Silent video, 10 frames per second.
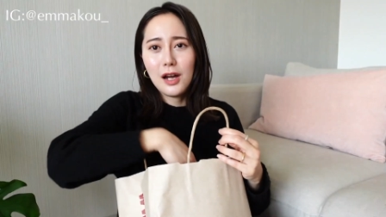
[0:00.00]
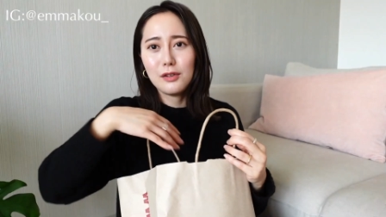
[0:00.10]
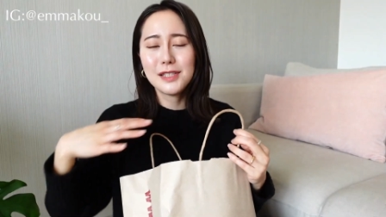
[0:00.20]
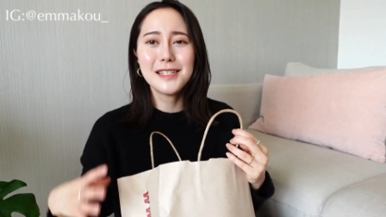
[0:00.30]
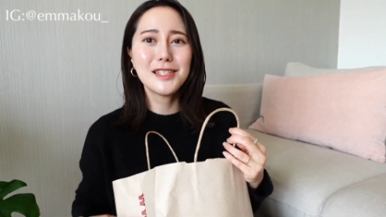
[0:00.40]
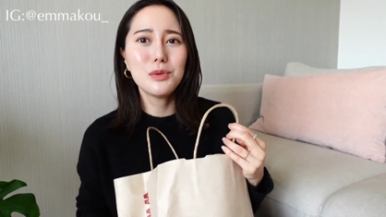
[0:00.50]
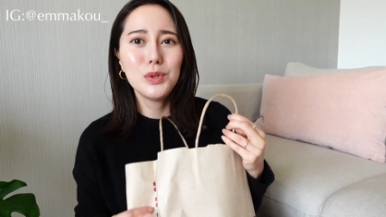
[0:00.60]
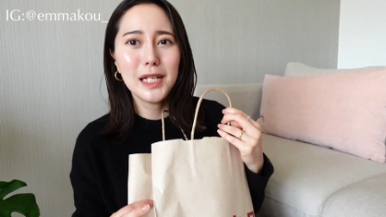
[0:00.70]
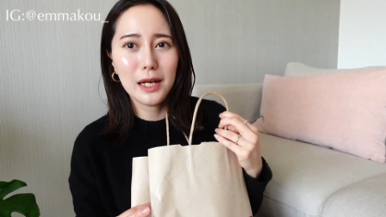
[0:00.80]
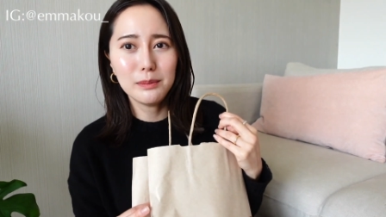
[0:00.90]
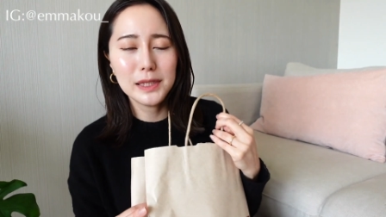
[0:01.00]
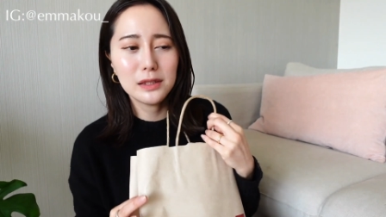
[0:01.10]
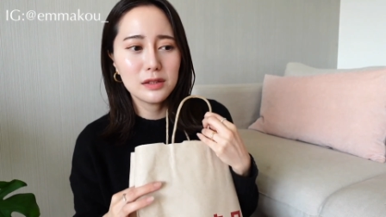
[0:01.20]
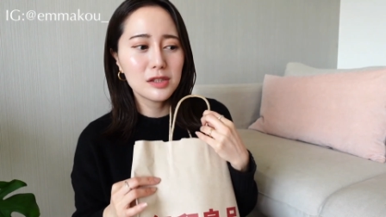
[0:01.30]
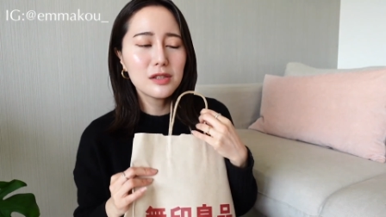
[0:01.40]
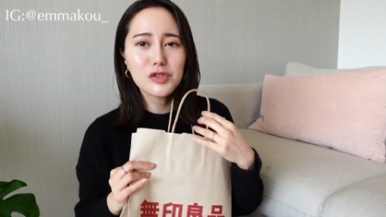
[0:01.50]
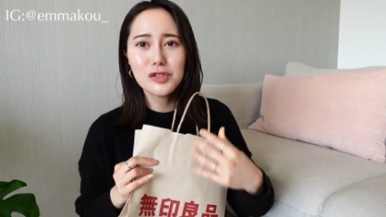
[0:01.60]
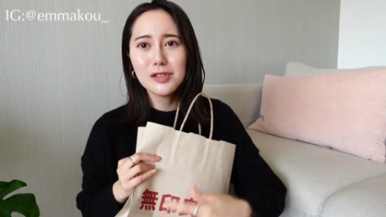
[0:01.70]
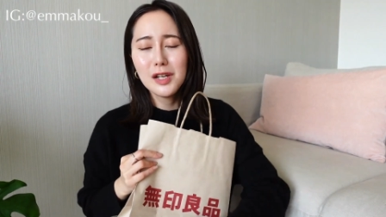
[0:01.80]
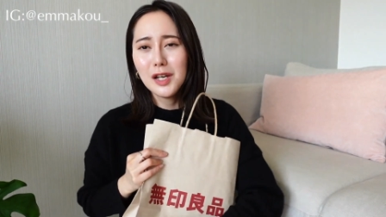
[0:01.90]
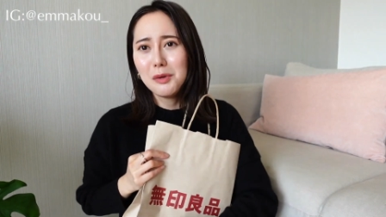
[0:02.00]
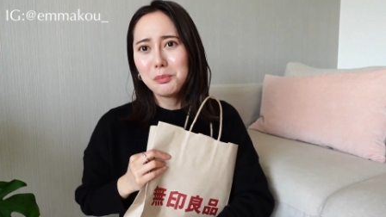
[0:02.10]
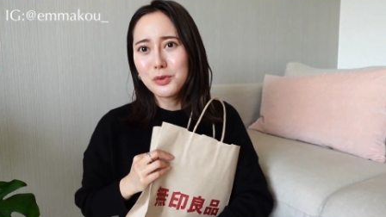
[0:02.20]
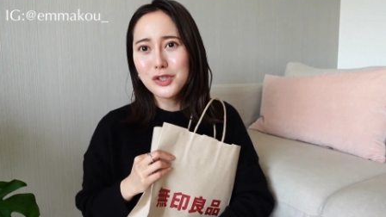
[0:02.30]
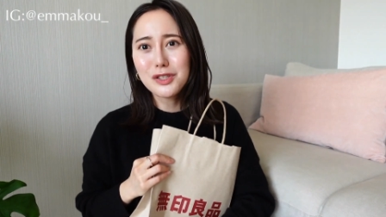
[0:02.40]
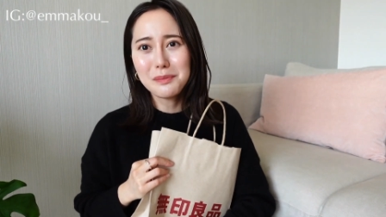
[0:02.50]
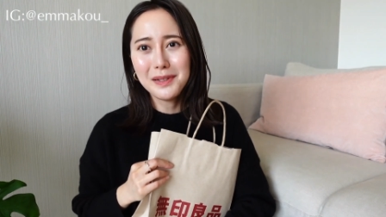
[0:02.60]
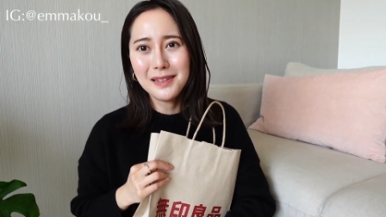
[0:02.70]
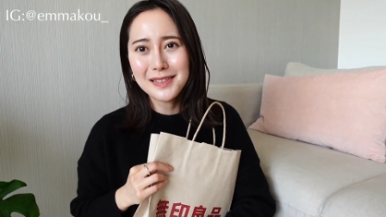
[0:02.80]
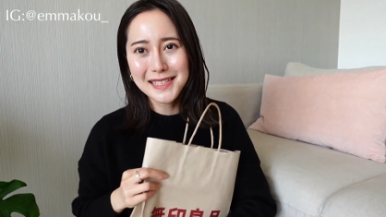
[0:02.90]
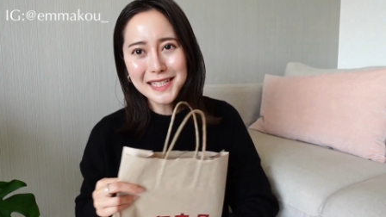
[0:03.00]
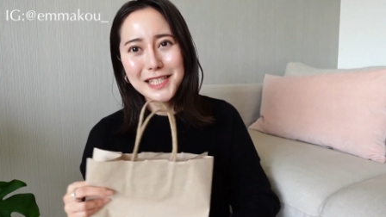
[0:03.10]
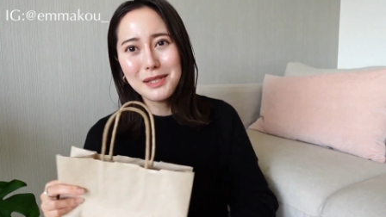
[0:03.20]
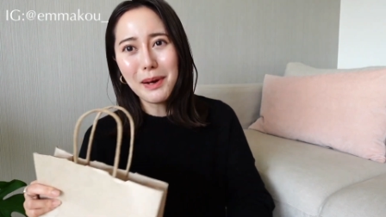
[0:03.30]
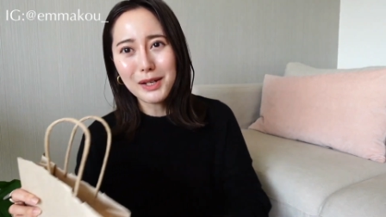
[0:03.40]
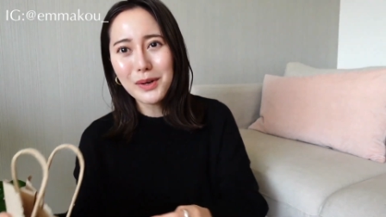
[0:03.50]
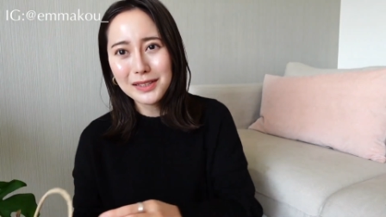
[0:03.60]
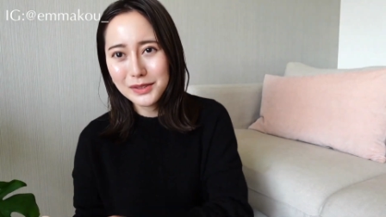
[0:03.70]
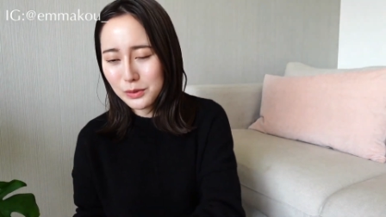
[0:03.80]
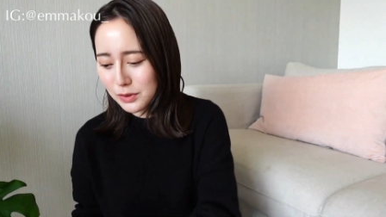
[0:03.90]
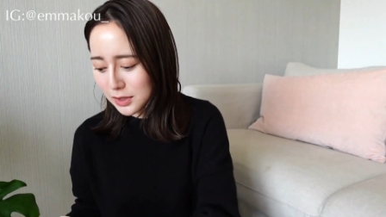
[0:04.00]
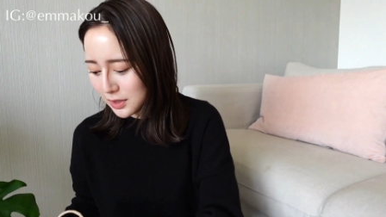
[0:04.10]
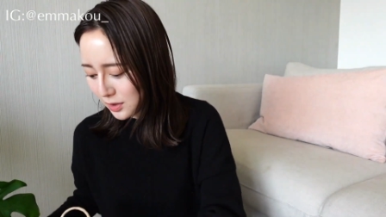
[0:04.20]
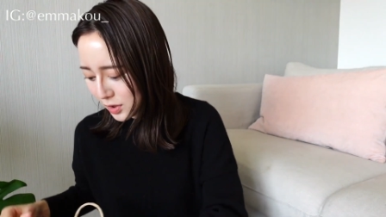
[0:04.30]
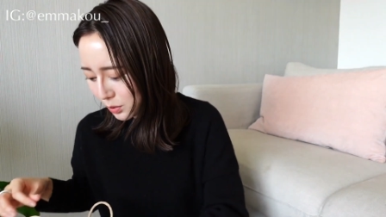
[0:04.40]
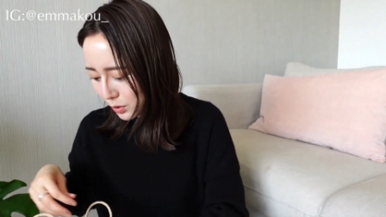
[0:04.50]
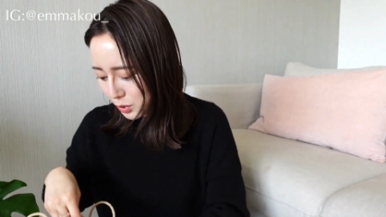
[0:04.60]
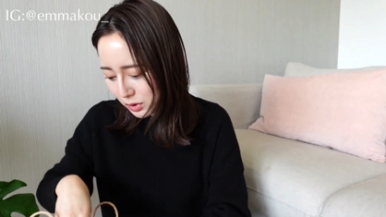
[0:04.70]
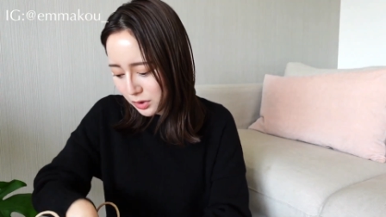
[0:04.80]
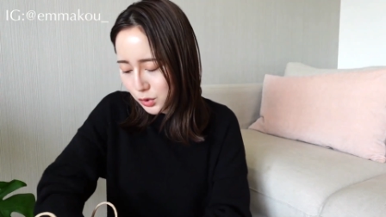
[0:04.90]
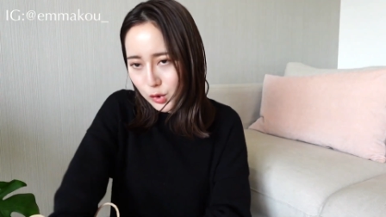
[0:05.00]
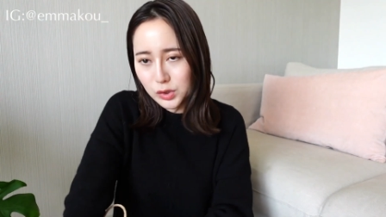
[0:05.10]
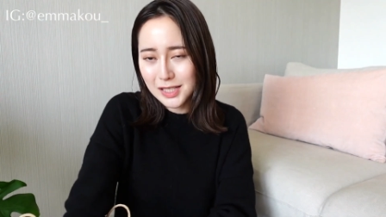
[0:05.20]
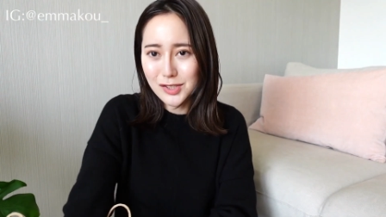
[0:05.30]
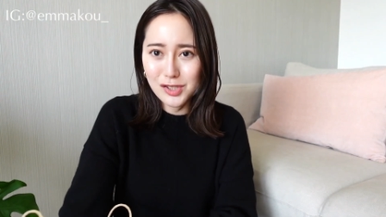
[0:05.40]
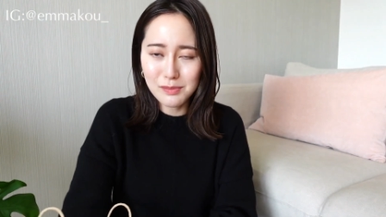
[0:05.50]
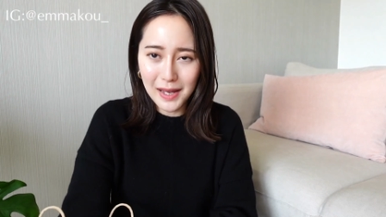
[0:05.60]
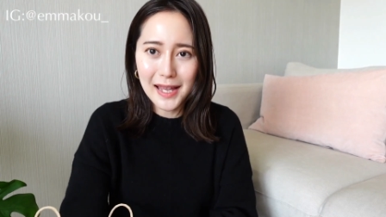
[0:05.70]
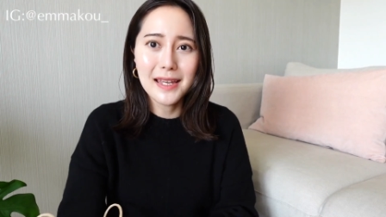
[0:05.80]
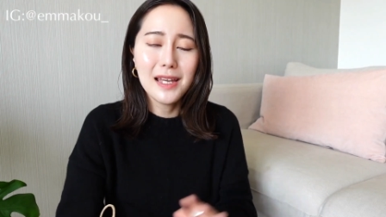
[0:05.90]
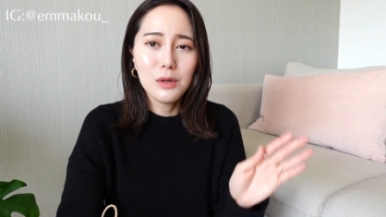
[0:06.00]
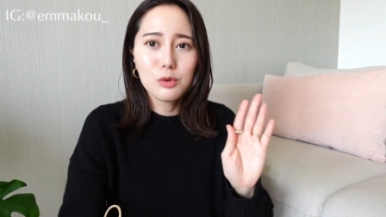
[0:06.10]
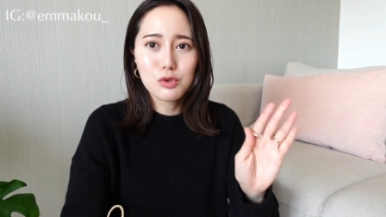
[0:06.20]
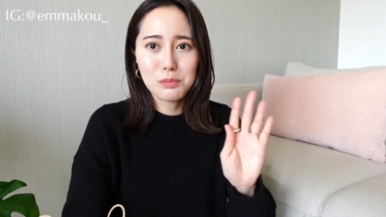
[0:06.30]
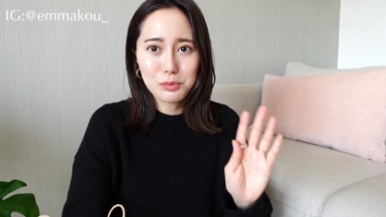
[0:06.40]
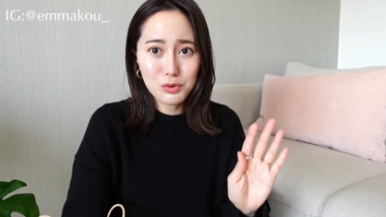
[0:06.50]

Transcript: 好，这一次无印良品呢，真的是不是什么新奇百怪的东西，只是我觉得就是第一次买，我觉得不